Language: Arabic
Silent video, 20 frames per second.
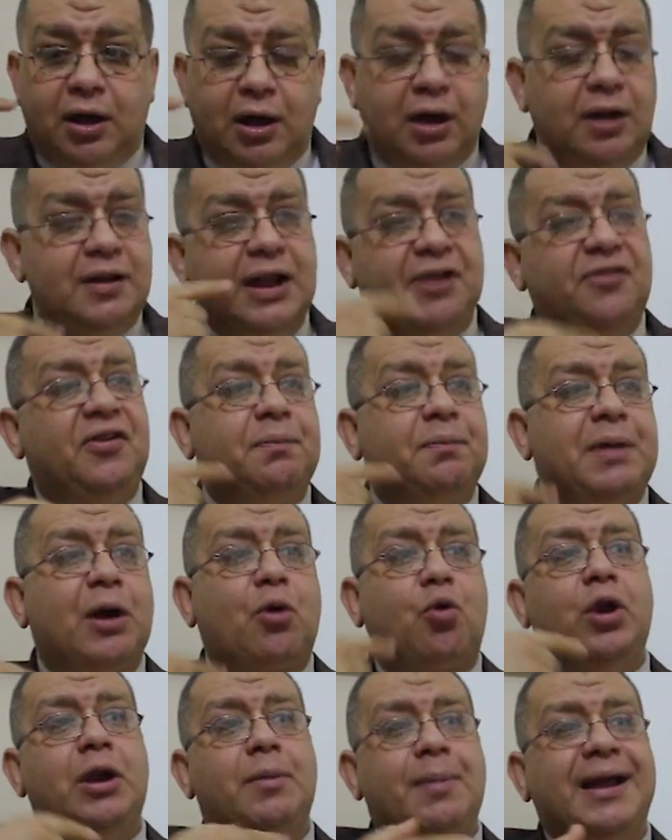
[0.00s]
الناس اللي
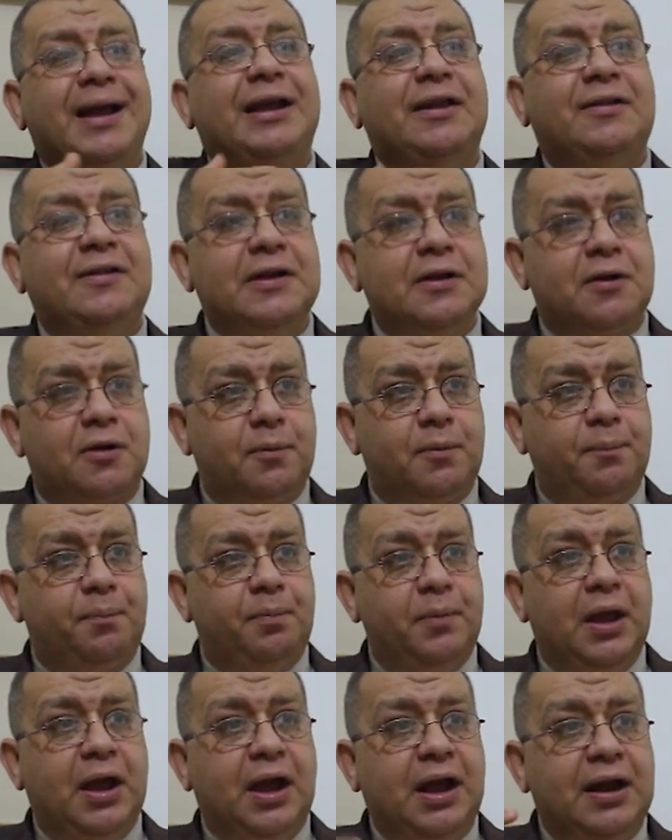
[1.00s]
بتاكل لبان كتير
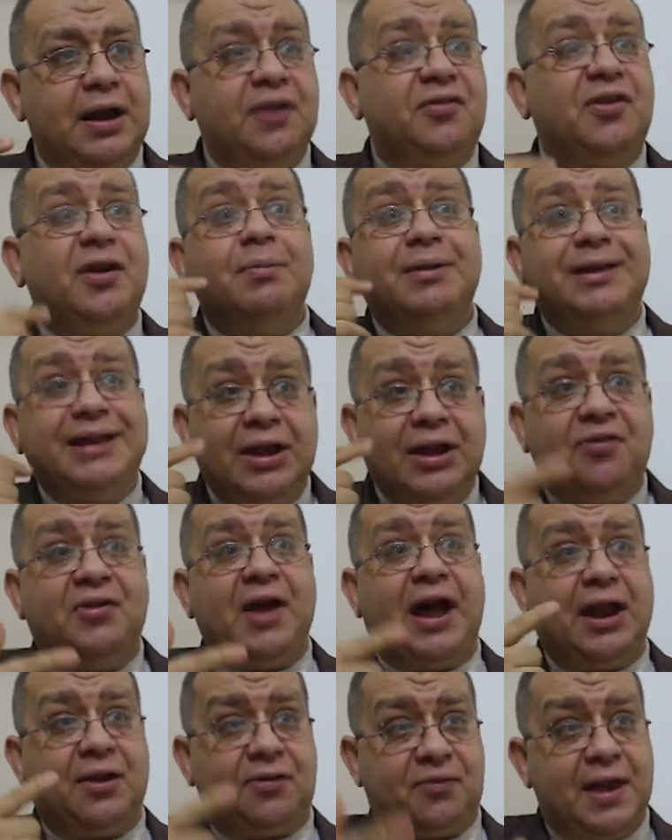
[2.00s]
الناس اللي بتجز
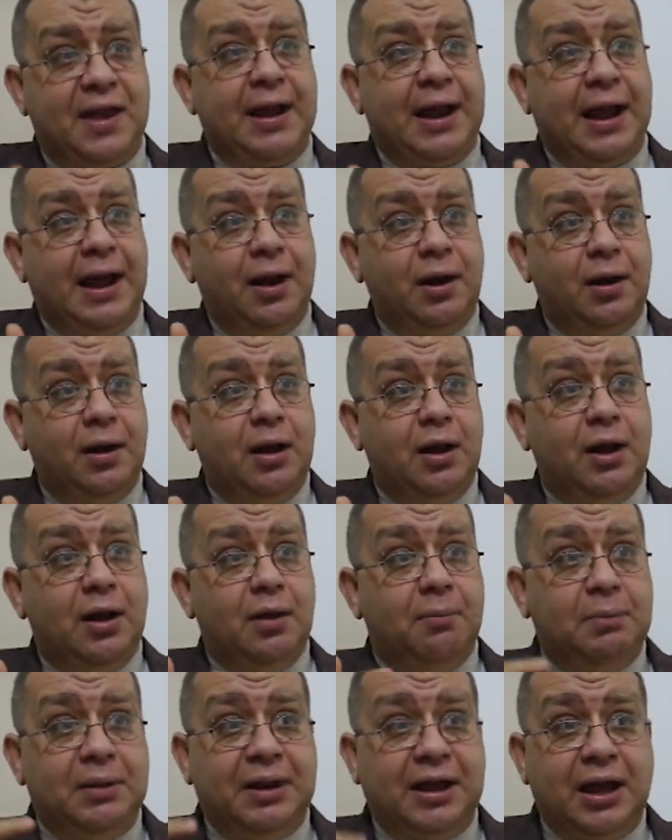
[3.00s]
على اسنانها
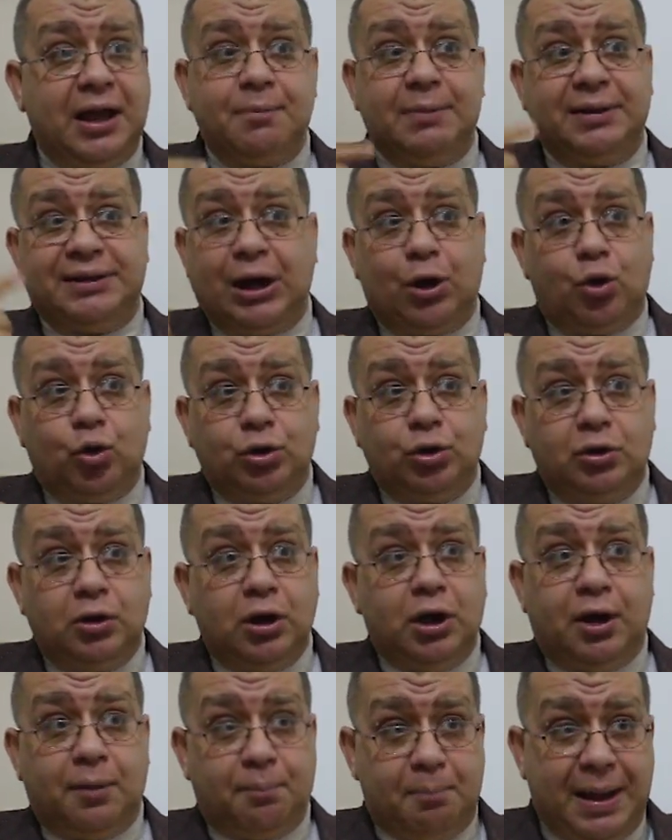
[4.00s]
من غير ما تاخد
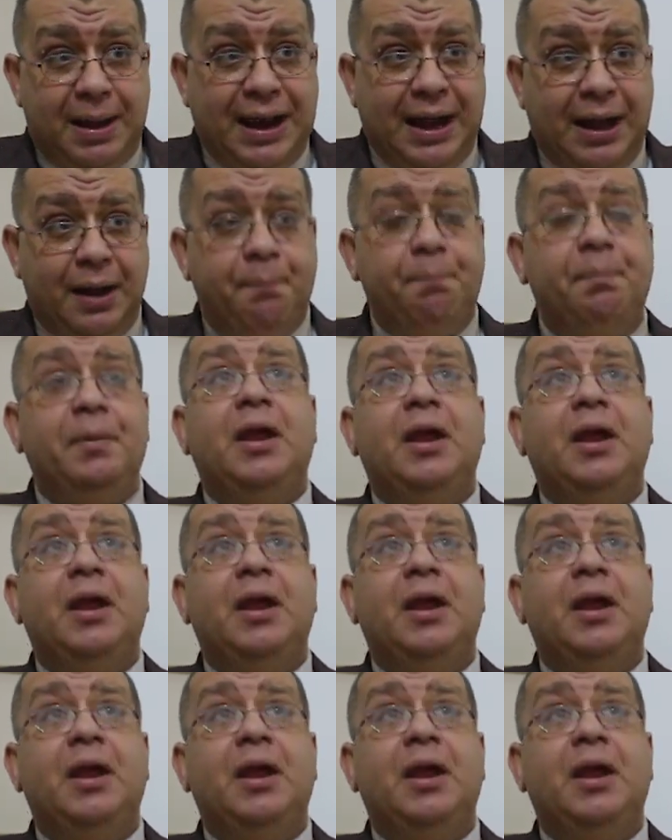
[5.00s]
بالها